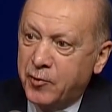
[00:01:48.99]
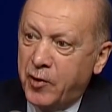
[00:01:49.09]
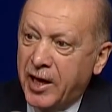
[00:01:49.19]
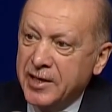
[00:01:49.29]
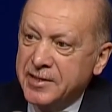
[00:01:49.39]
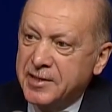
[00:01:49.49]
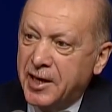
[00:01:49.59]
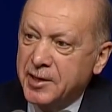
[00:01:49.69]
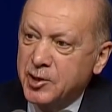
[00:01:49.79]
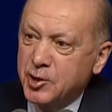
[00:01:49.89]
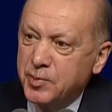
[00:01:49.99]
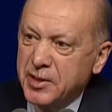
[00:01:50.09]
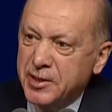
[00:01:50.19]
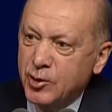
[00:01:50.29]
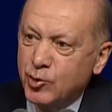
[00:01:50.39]
faiz
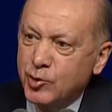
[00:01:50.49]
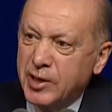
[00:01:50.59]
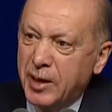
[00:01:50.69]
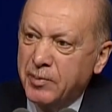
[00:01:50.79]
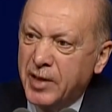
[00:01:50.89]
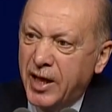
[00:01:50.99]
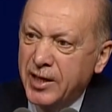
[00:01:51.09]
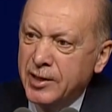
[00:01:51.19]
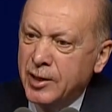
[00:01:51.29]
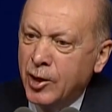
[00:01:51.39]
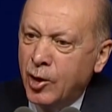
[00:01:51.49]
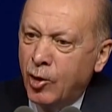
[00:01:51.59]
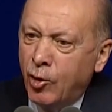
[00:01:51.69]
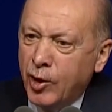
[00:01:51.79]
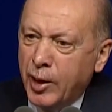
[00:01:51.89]
tartışması gündemden
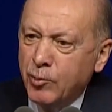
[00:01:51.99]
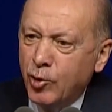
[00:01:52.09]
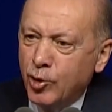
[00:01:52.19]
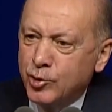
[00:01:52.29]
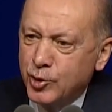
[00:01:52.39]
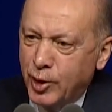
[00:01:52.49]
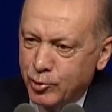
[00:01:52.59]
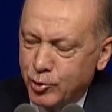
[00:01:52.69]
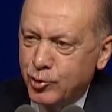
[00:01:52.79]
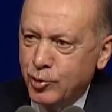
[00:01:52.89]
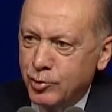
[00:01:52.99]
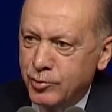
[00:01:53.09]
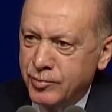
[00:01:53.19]
önemli ölçüde düştü.